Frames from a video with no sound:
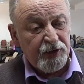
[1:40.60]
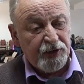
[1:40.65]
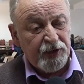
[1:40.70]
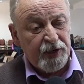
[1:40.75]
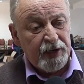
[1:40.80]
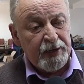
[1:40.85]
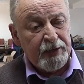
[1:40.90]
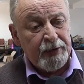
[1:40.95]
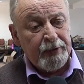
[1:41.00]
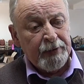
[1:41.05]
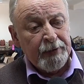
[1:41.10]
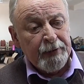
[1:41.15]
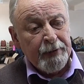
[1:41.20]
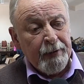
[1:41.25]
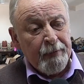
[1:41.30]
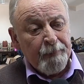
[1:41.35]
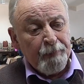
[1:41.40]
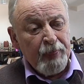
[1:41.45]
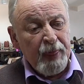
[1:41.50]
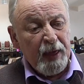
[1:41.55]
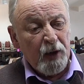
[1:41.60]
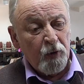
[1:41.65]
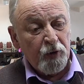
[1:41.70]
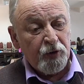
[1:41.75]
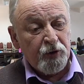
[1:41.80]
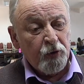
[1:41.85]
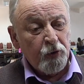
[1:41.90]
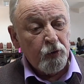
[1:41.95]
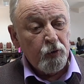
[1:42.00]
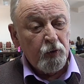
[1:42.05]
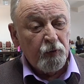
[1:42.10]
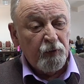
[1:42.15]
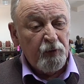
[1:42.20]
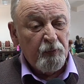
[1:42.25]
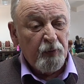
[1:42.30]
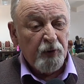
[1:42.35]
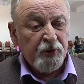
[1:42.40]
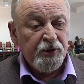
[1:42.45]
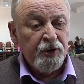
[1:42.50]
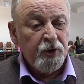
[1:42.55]
że na ośrodku
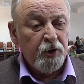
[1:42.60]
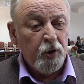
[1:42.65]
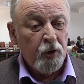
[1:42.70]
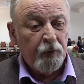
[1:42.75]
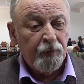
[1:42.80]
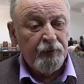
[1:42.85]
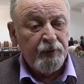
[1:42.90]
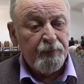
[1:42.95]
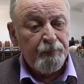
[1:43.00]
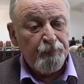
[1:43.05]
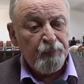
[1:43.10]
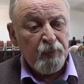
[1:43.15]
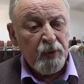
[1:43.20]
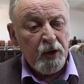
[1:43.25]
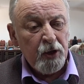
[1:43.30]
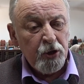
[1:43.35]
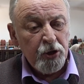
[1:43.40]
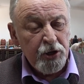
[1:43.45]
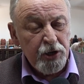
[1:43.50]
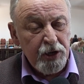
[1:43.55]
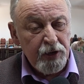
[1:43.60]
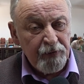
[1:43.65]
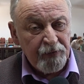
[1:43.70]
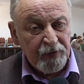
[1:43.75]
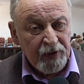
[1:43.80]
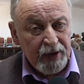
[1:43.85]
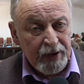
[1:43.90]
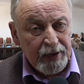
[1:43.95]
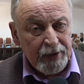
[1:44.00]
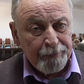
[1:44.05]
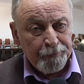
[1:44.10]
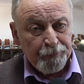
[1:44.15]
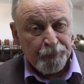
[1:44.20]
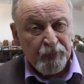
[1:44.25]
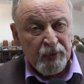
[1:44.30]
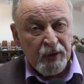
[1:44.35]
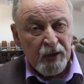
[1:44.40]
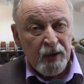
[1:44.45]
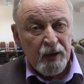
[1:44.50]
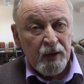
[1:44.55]
wypoczynkowym Niwa
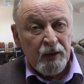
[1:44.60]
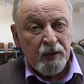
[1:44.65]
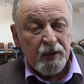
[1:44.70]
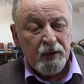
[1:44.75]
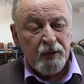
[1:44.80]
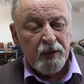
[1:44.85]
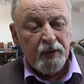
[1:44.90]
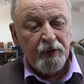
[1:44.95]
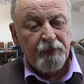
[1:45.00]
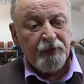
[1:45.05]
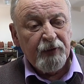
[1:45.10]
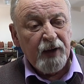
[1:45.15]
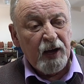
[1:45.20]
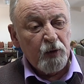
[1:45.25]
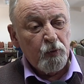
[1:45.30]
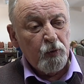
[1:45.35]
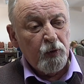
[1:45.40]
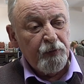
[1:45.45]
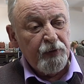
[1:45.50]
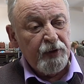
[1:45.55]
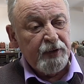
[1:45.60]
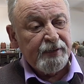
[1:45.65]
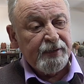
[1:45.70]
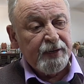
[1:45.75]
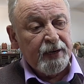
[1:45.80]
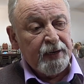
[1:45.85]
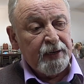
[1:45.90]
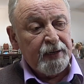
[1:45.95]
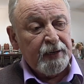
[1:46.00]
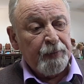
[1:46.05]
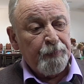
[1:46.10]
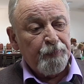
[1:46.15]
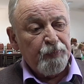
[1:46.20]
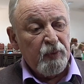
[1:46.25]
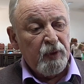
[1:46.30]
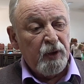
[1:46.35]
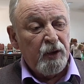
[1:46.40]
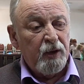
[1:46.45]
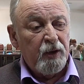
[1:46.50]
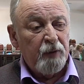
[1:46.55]
e, w Karłowicach
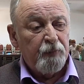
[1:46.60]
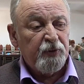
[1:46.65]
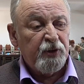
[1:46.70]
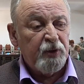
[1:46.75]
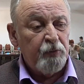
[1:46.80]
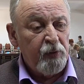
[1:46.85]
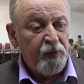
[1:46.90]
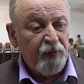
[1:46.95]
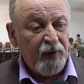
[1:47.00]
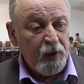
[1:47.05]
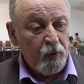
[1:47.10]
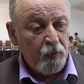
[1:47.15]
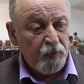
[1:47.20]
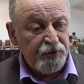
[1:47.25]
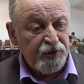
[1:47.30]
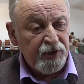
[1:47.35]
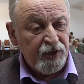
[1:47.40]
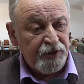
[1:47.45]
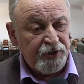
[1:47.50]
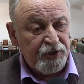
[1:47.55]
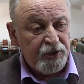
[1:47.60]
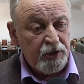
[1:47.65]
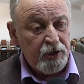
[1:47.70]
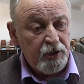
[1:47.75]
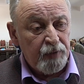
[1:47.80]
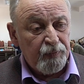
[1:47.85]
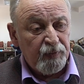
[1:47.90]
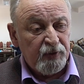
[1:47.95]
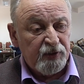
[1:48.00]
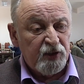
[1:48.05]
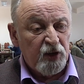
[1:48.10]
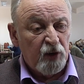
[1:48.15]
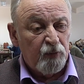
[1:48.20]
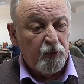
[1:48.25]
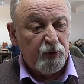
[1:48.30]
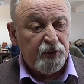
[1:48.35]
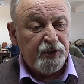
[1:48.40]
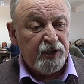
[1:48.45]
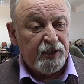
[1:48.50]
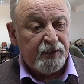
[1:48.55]
e, przybywają dzieci z
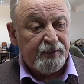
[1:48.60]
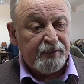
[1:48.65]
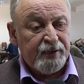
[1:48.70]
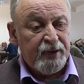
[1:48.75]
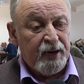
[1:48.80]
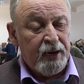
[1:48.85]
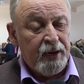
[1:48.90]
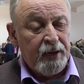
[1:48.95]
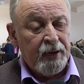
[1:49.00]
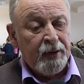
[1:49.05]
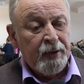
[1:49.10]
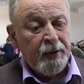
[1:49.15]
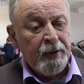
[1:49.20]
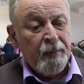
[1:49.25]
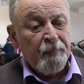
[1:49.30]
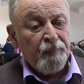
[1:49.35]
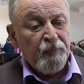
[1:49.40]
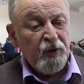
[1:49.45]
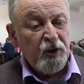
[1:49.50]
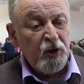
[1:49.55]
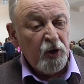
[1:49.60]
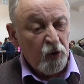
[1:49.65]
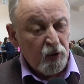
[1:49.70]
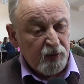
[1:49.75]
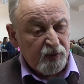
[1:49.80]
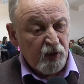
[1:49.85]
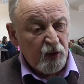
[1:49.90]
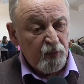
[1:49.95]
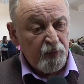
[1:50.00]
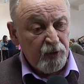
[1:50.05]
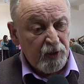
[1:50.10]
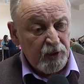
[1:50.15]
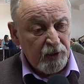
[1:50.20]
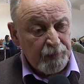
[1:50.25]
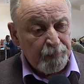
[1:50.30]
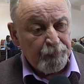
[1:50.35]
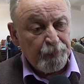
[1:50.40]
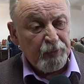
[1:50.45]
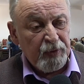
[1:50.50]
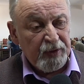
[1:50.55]
domu dziecka i osoby
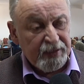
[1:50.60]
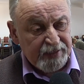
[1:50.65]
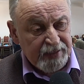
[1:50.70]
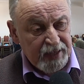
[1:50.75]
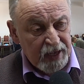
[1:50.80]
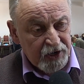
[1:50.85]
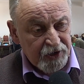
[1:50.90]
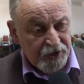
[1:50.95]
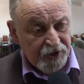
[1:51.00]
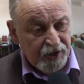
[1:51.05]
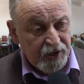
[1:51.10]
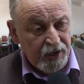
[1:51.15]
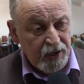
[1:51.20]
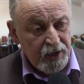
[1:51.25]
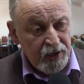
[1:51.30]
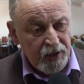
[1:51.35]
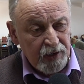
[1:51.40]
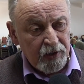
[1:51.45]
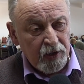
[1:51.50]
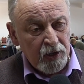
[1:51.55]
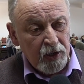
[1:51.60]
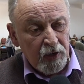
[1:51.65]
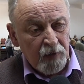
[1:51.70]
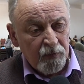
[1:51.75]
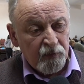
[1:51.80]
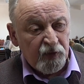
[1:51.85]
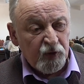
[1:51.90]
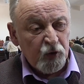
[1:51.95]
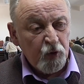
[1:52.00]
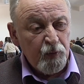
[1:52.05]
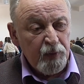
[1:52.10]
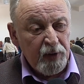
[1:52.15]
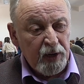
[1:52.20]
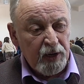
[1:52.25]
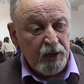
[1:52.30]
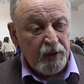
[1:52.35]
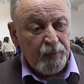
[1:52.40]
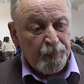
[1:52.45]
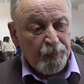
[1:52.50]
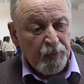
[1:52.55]
starsze. W
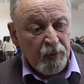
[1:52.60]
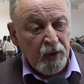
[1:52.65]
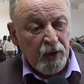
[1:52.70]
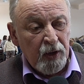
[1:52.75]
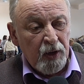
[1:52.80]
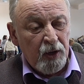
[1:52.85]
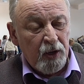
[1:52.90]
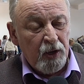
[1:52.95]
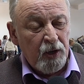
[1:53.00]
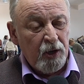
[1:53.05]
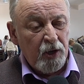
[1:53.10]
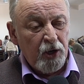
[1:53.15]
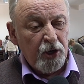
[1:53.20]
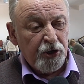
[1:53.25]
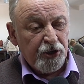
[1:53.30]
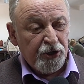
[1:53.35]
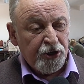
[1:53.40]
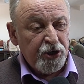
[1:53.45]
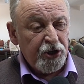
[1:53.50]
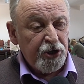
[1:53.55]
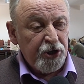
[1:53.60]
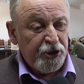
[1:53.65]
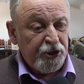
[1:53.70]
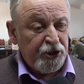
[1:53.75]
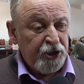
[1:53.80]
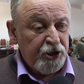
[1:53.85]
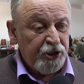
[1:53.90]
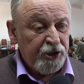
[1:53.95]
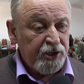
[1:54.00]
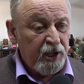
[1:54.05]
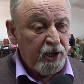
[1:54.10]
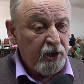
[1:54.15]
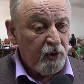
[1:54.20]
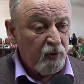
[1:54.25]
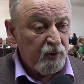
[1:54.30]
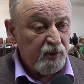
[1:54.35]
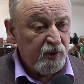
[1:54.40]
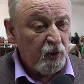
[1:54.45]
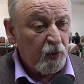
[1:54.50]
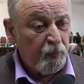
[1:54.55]
sumie 34 e,
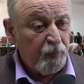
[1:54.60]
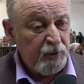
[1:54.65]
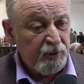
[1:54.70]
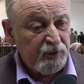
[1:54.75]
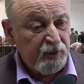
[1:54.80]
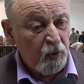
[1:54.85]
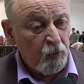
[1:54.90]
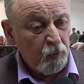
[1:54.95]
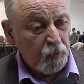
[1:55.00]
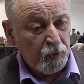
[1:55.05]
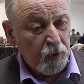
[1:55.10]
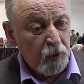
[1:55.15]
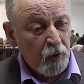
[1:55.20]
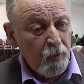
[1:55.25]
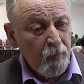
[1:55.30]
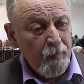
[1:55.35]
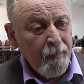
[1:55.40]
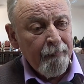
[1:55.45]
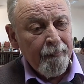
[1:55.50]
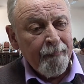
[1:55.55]
osoby są to.